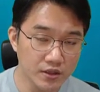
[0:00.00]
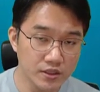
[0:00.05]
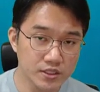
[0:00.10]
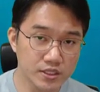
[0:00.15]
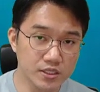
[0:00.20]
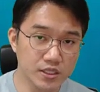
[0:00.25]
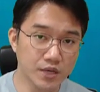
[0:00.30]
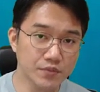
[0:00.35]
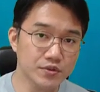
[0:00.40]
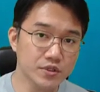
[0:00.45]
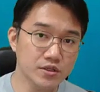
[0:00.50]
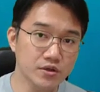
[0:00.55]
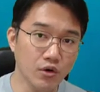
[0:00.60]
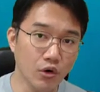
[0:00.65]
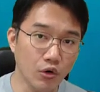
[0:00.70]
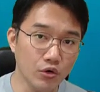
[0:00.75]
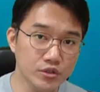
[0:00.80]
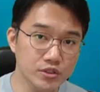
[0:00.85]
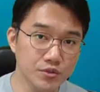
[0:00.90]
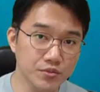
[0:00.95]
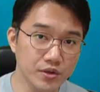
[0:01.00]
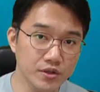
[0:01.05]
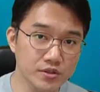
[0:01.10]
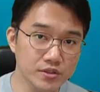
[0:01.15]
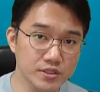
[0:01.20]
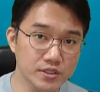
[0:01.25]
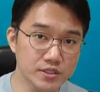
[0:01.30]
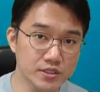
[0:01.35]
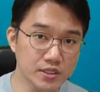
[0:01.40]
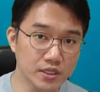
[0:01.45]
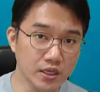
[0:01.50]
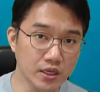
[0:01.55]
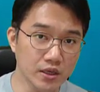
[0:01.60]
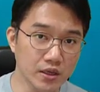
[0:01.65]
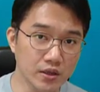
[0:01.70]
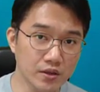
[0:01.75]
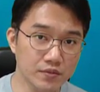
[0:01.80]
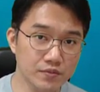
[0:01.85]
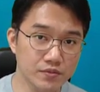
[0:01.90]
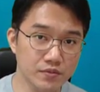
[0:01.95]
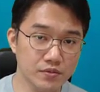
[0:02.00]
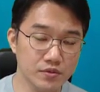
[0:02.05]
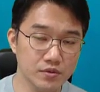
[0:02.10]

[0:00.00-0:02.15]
키값들을 얻으면은 이제